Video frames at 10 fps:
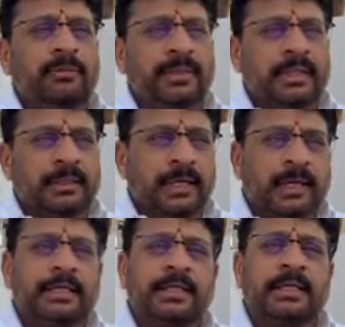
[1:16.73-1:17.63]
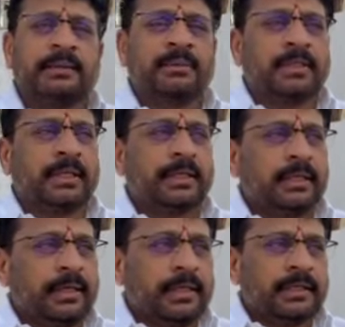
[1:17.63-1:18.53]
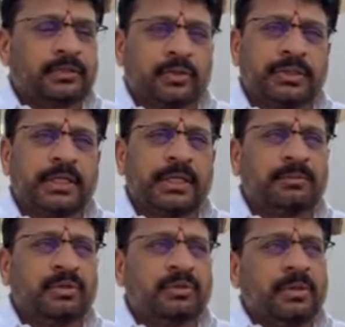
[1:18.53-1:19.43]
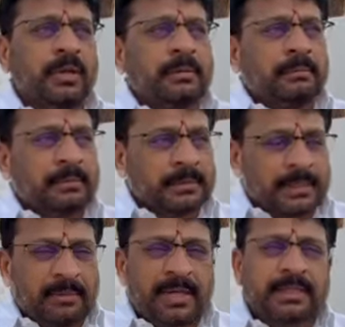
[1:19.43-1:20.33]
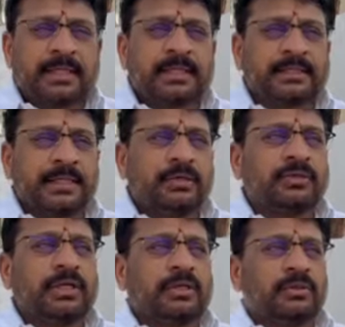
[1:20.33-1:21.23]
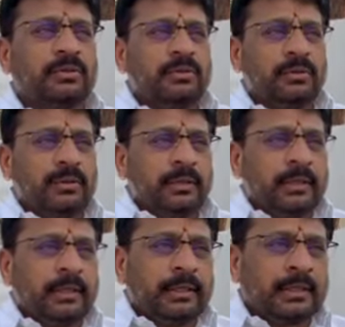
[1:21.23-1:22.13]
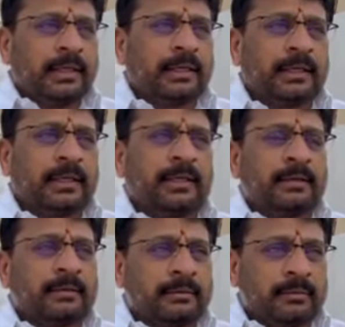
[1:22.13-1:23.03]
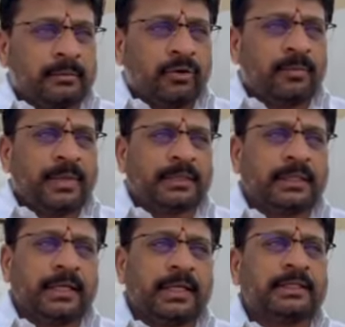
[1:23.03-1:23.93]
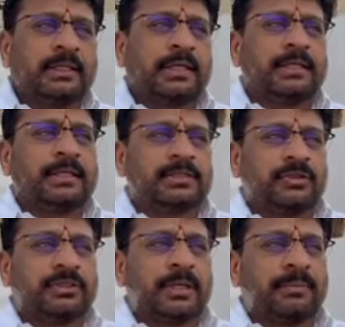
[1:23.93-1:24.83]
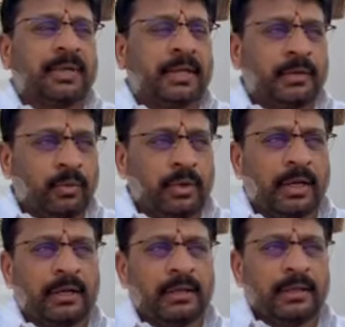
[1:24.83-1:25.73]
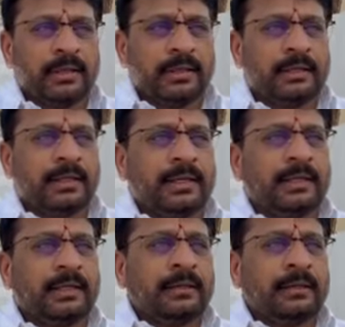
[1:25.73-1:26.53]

మీద దాడి చేయడం అన్నది ఇది శోచనీయము సమాజానికి సిగ్గుచేటు ఇట్లాంటి గోమాతలు ఎన్ని చట్టాలు తీసుకొచ్చినప్పటికీ కూడా ఇట్లాంటి